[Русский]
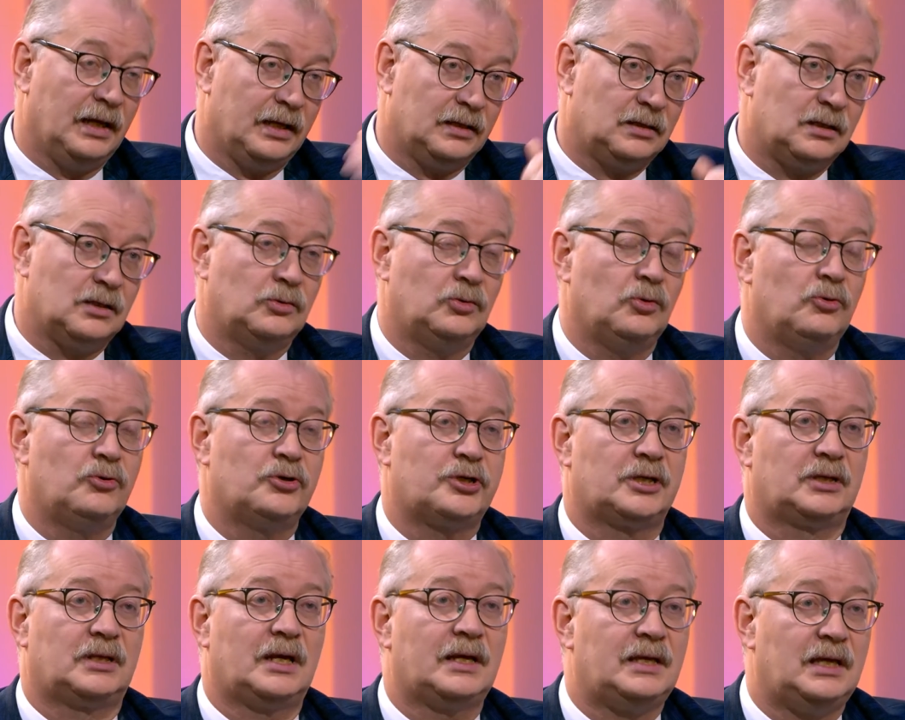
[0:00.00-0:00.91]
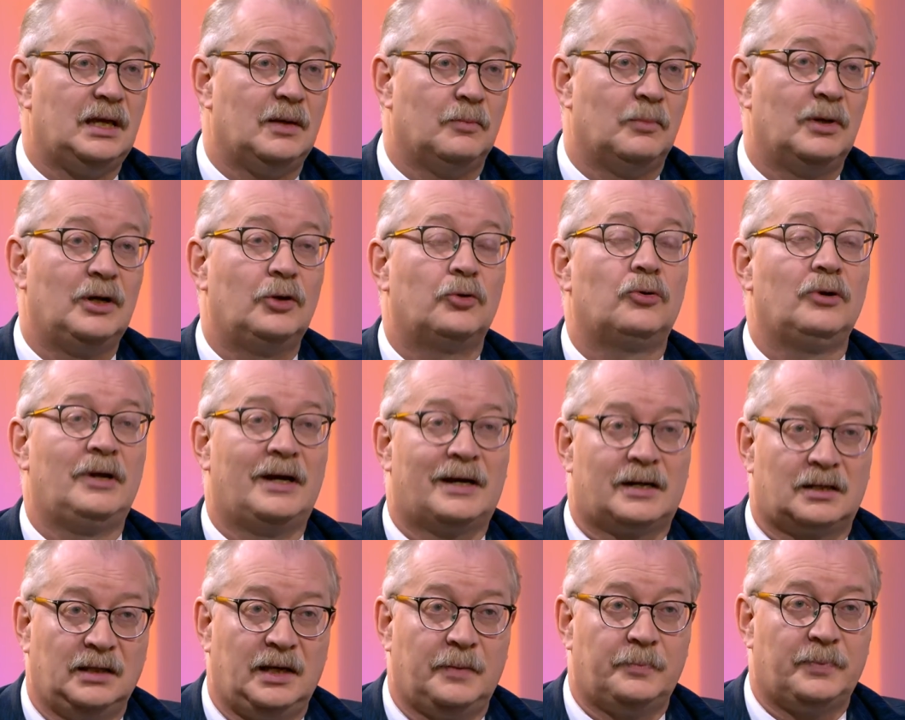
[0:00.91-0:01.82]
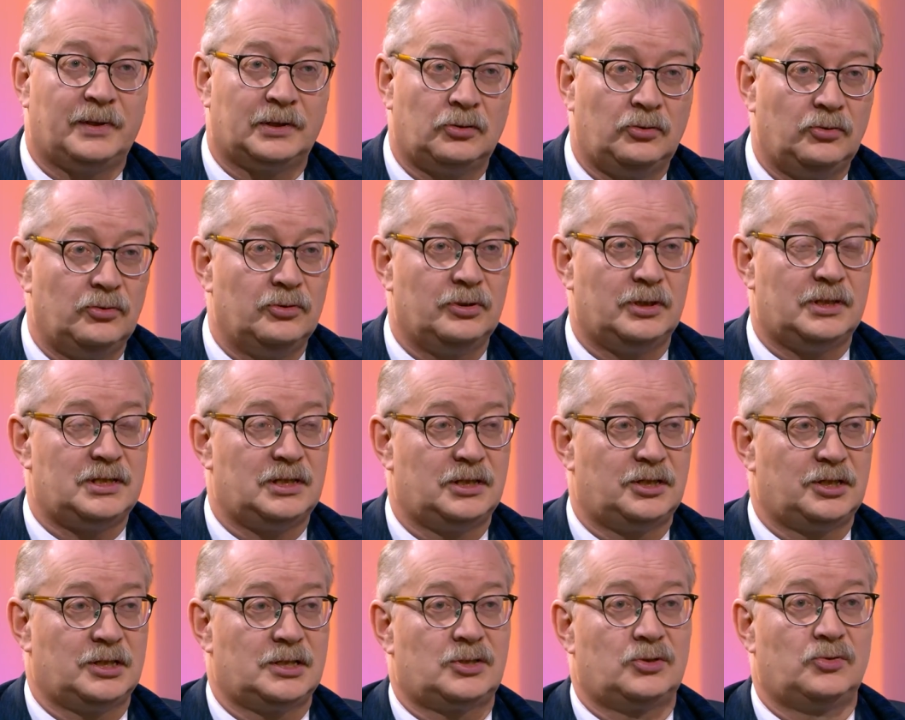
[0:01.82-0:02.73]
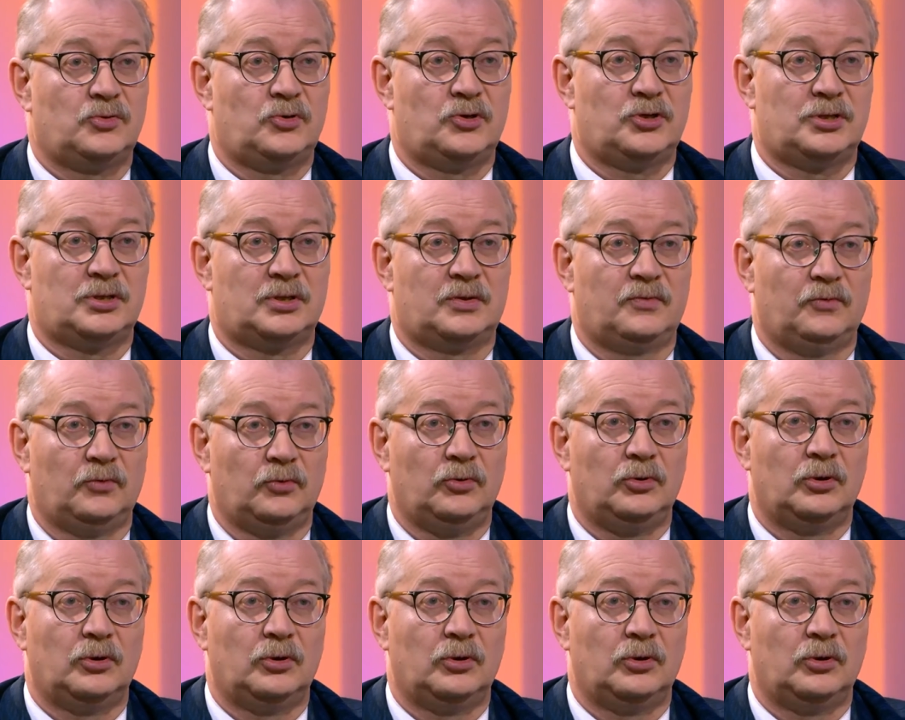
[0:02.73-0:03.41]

Это тоже такие молекулярные подходы сейчас существуют.